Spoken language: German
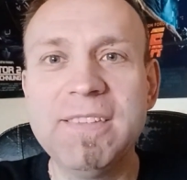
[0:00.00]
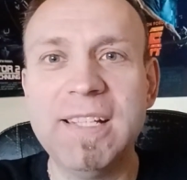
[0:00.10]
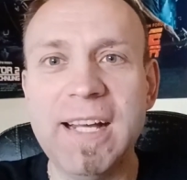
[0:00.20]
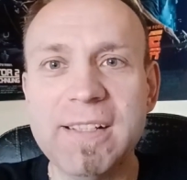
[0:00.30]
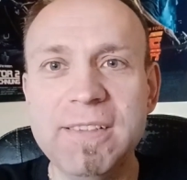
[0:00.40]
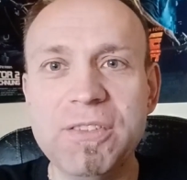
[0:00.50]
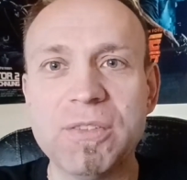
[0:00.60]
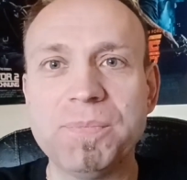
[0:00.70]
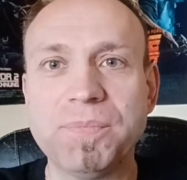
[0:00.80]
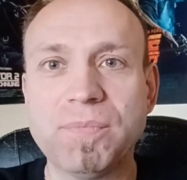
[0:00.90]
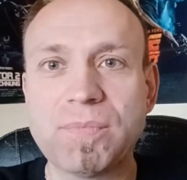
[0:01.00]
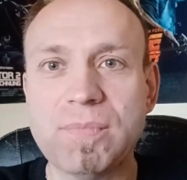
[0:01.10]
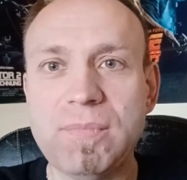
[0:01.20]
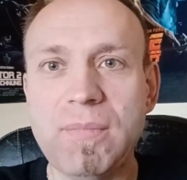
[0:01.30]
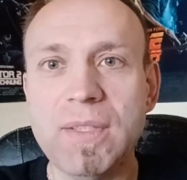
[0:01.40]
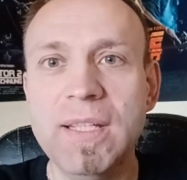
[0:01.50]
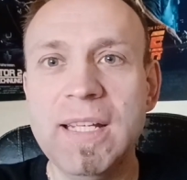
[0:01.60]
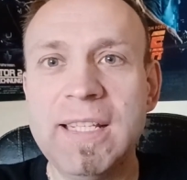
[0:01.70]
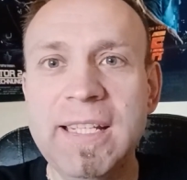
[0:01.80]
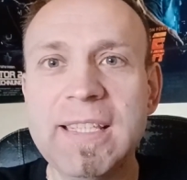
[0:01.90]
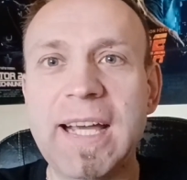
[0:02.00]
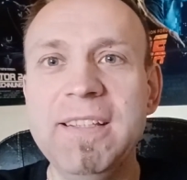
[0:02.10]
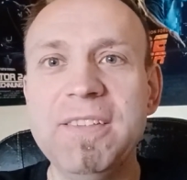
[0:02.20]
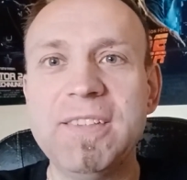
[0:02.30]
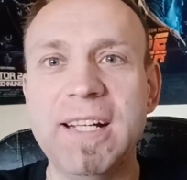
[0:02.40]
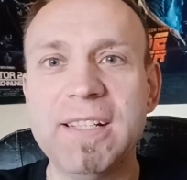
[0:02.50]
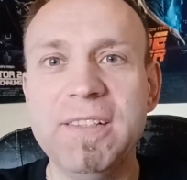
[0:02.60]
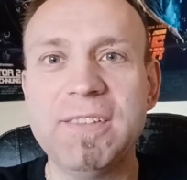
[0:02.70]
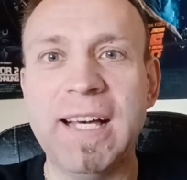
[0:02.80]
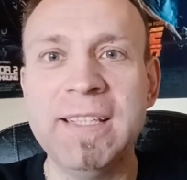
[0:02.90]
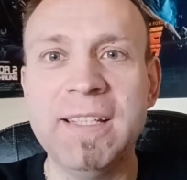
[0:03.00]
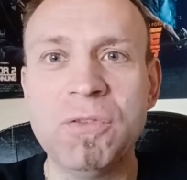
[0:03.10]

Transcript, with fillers: Tages, klingelt eines Tages an der